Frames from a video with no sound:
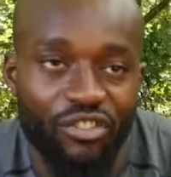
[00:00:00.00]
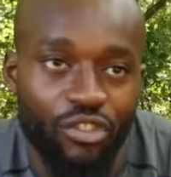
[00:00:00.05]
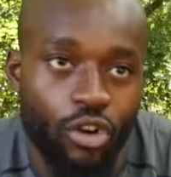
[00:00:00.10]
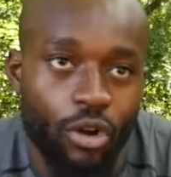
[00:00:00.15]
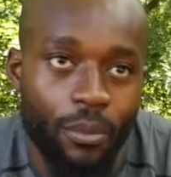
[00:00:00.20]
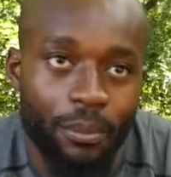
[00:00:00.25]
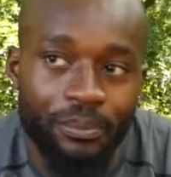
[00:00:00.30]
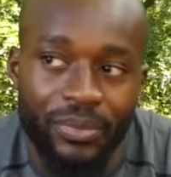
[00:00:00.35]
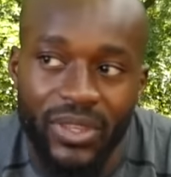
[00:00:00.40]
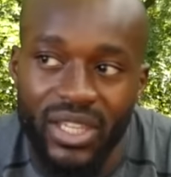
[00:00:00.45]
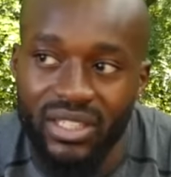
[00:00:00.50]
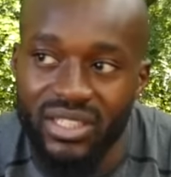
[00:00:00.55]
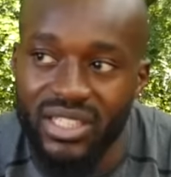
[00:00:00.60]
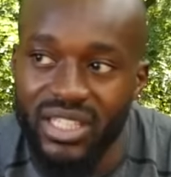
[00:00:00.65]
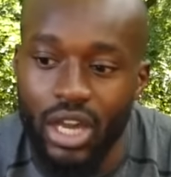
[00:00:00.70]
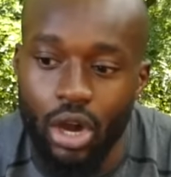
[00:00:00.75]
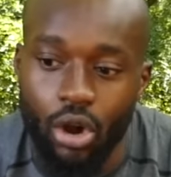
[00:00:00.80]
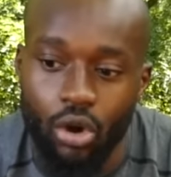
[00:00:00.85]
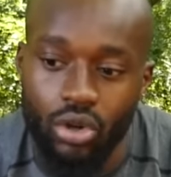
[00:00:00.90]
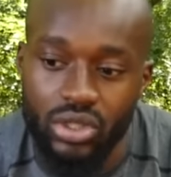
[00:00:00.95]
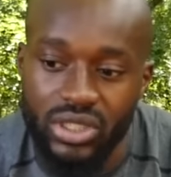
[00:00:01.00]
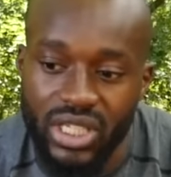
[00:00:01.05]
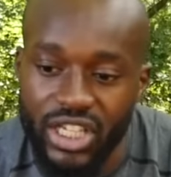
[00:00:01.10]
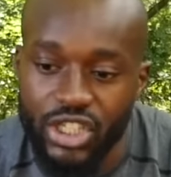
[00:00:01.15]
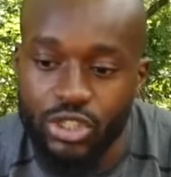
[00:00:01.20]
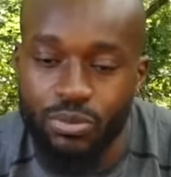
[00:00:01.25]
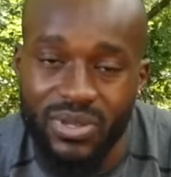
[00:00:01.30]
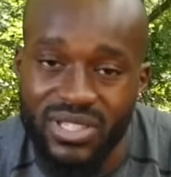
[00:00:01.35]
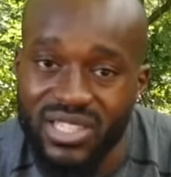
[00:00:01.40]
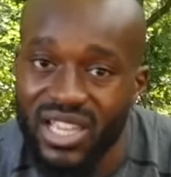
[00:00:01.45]
Firmen, die auch,
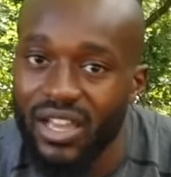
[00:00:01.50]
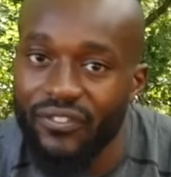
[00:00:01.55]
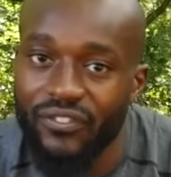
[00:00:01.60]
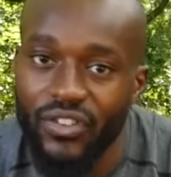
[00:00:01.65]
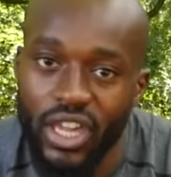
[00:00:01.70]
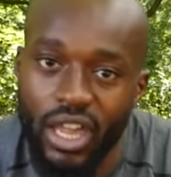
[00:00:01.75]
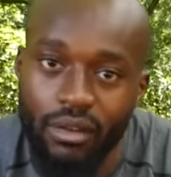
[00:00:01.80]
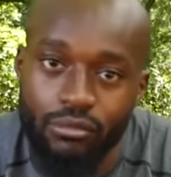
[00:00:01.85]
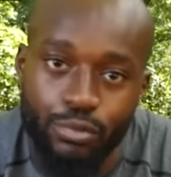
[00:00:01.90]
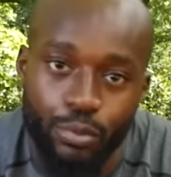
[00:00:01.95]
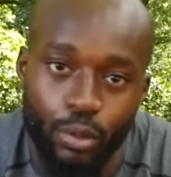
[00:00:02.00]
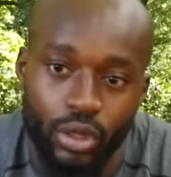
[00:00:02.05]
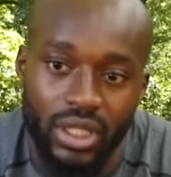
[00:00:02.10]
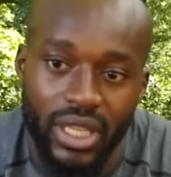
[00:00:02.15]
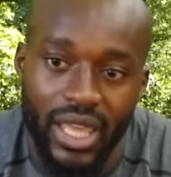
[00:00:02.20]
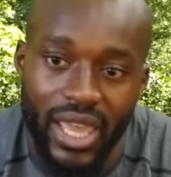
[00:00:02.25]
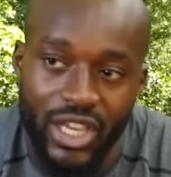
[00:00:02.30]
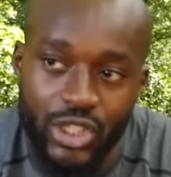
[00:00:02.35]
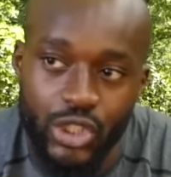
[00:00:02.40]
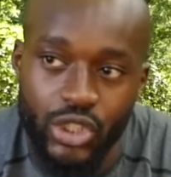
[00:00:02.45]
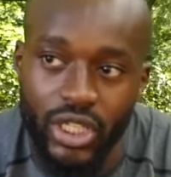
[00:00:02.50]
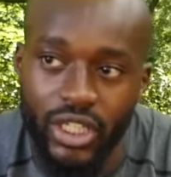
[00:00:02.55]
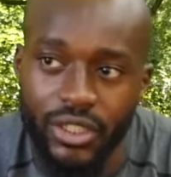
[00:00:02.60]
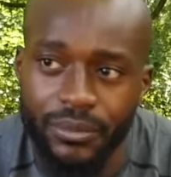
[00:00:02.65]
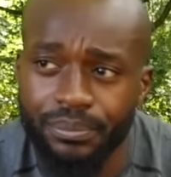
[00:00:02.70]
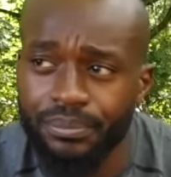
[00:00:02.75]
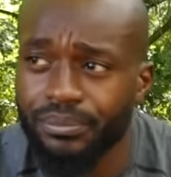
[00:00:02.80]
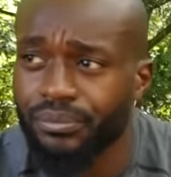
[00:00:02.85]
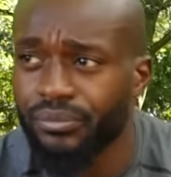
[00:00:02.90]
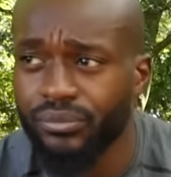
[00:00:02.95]
sage ich mal, Sachen für Kampfsportler herstellen